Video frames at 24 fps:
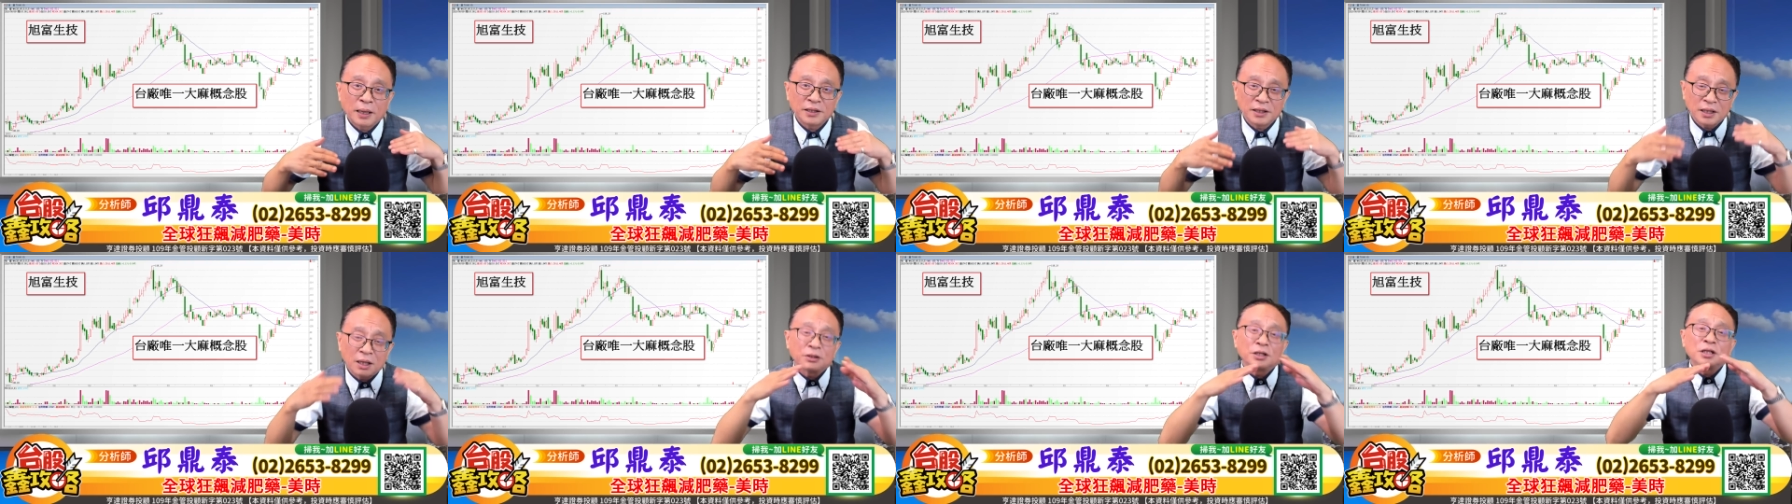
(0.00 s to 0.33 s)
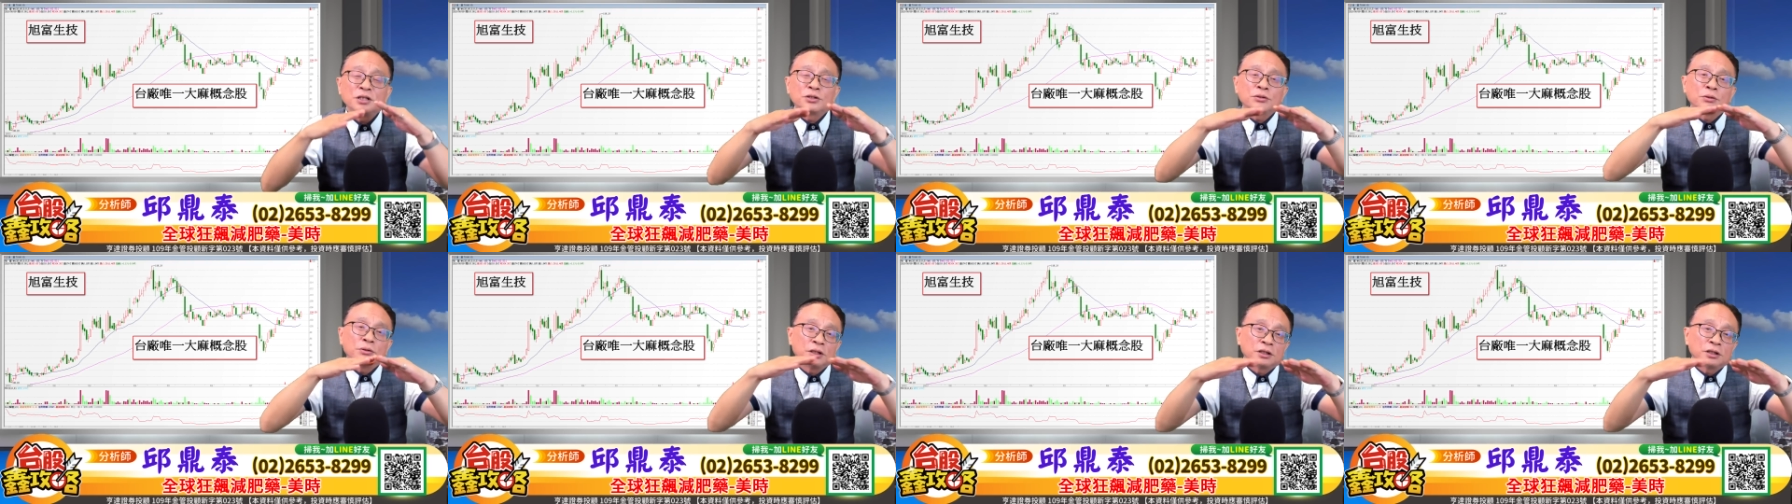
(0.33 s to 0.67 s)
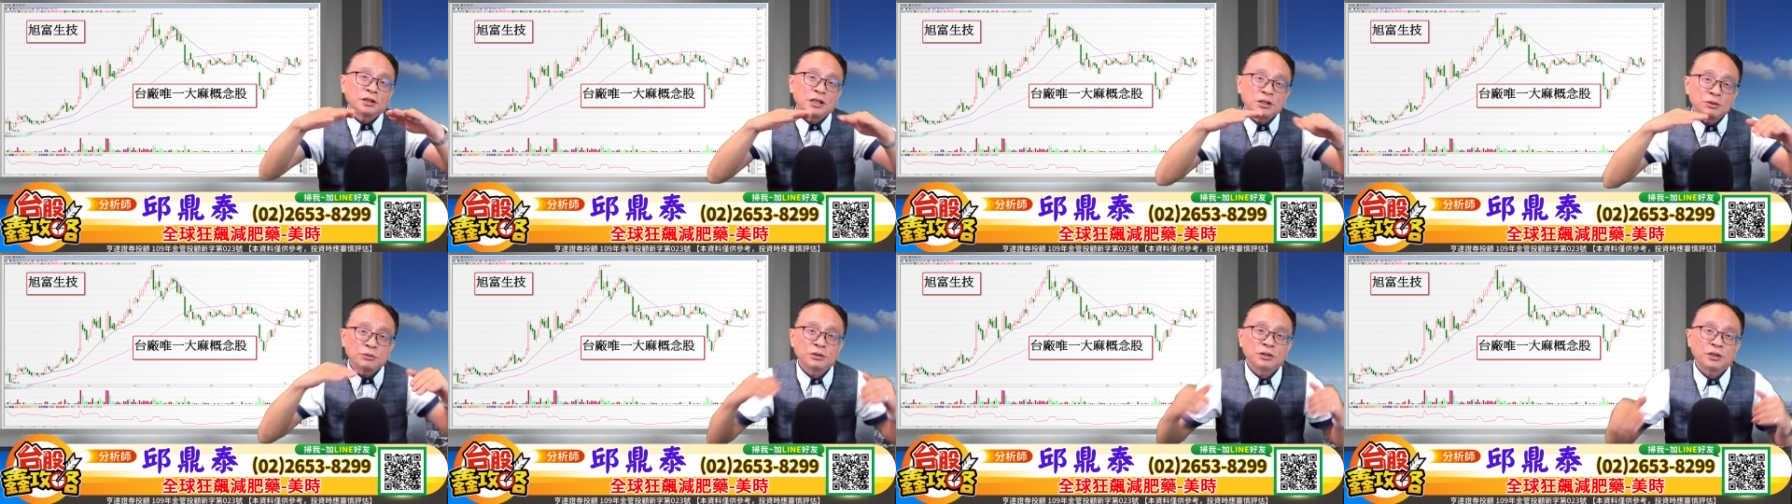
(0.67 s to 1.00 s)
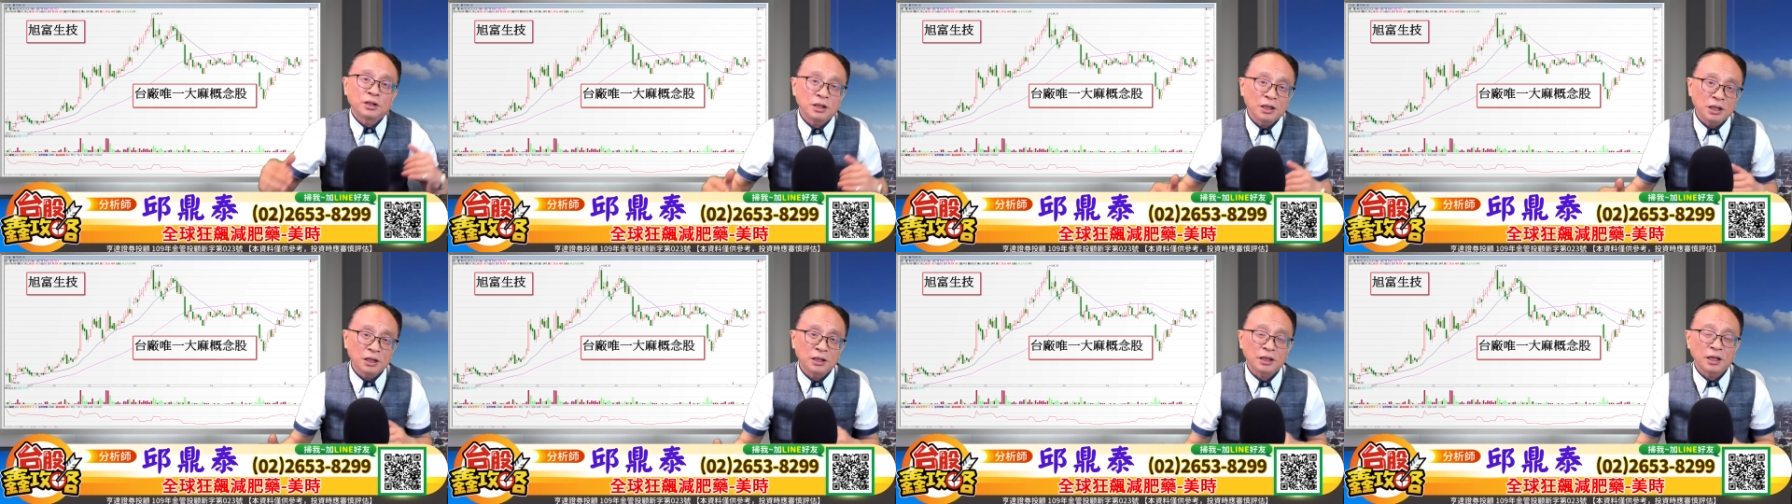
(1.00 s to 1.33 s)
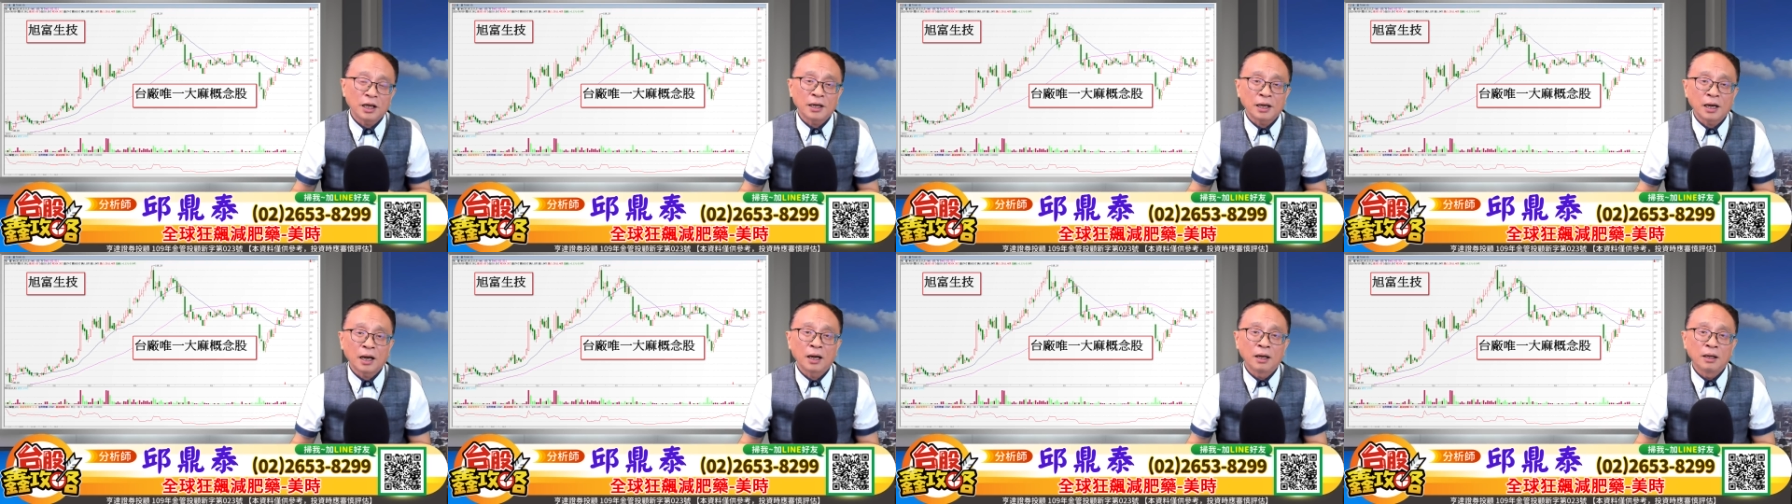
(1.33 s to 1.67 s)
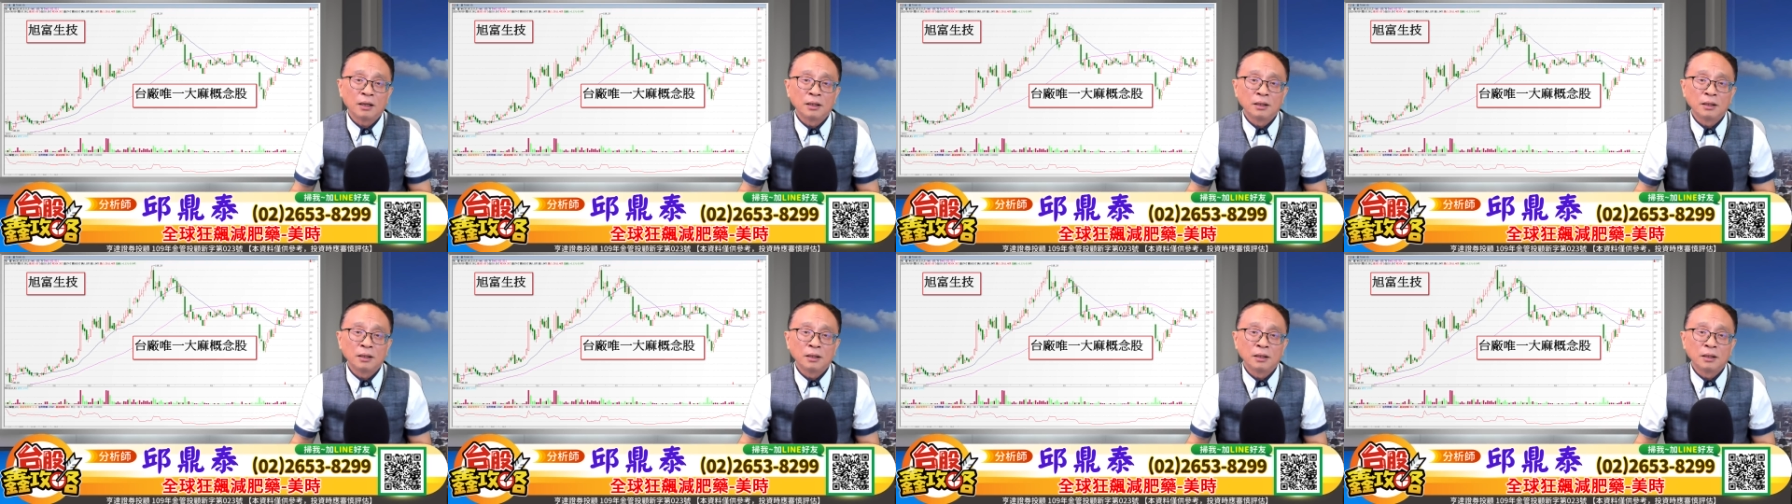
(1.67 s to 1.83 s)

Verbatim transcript: 你要严守你的停损停利点呐，